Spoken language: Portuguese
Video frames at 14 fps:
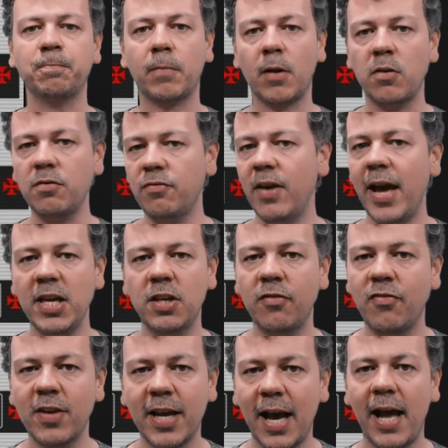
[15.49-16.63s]
Ao invés de
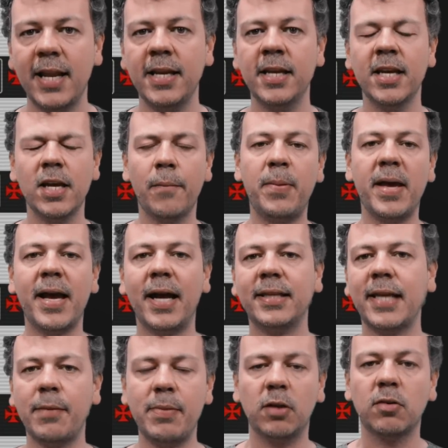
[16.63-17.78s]
ficar ali, pegar a
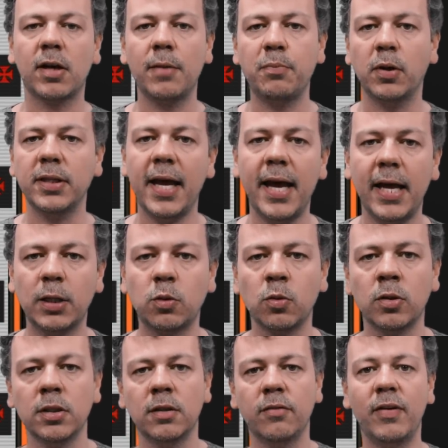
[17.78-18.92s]
tabela do campeonato,